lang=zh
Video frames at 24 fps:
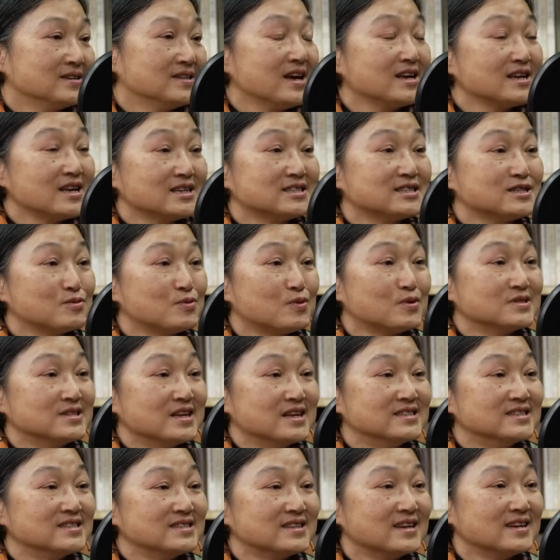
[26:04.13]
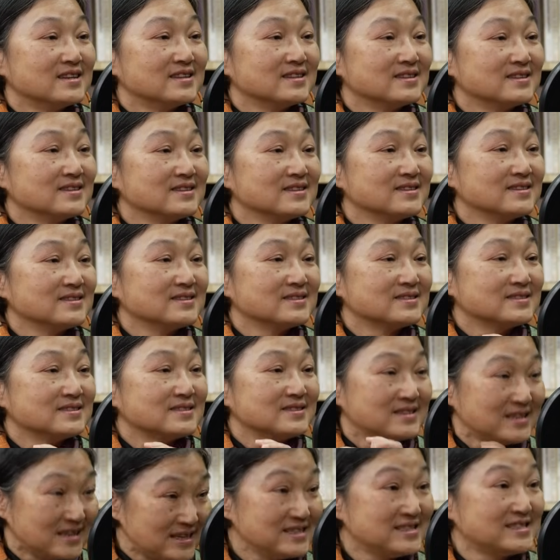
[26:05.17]
那也是我人生
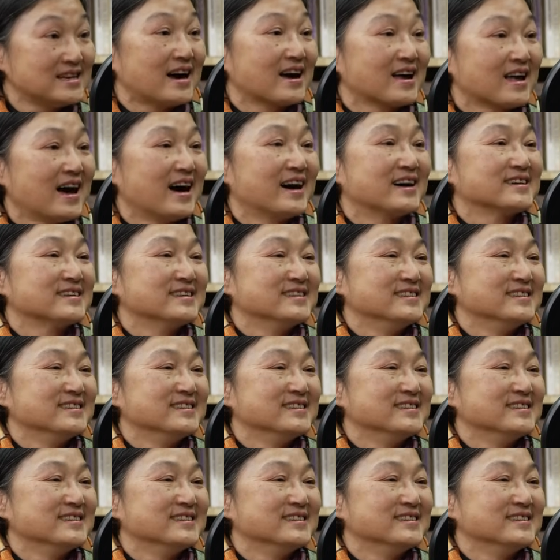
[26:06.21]
第一场抗